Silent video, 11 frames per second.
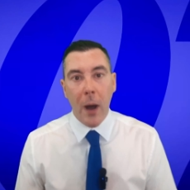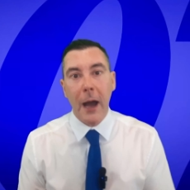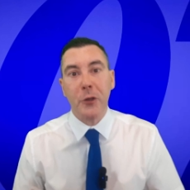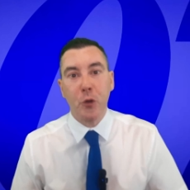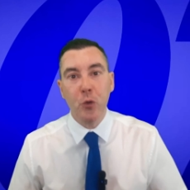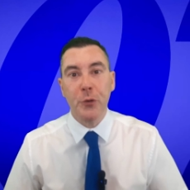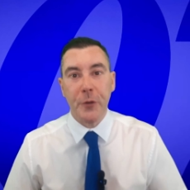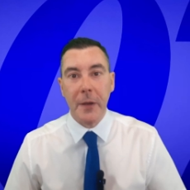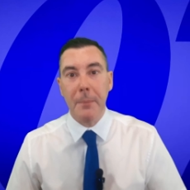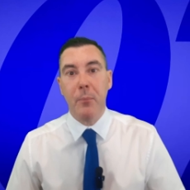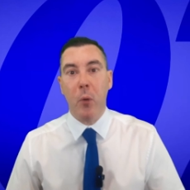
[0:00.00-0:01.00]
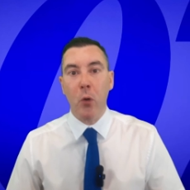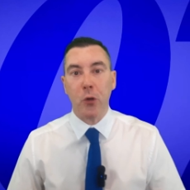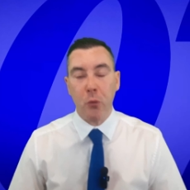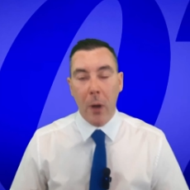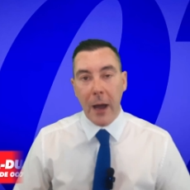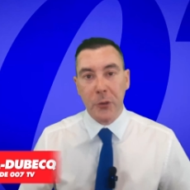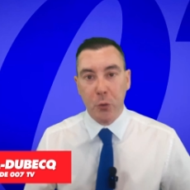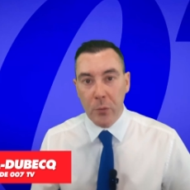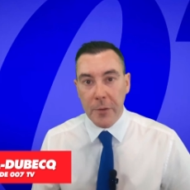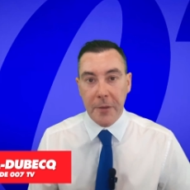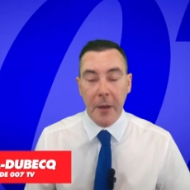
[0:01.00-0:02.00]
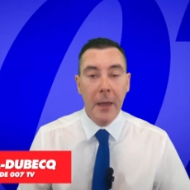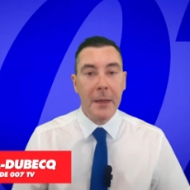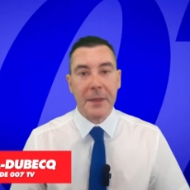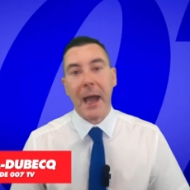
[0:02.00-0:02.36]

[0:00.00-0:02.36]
Bonsoir à toutes et bonsoir à tous.